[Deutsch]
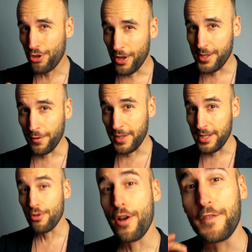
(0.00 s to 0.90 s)
stolz auf
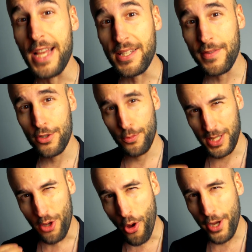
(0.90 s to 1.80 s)
dich und auf das, was du
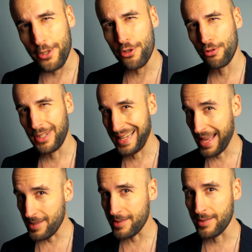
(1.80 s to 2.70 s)
bis heute schon
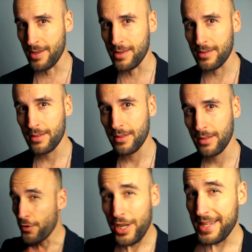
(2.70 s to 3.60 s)
geleistet hast.
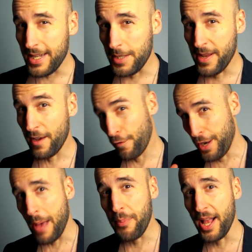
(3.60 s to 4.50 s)
Es würde dich nicht mehr davon
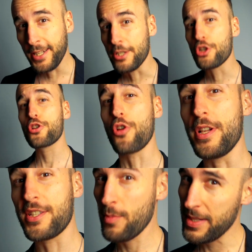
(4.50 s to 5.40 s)
abhalten,
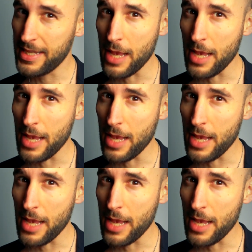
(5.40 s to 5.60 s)
stolz und mit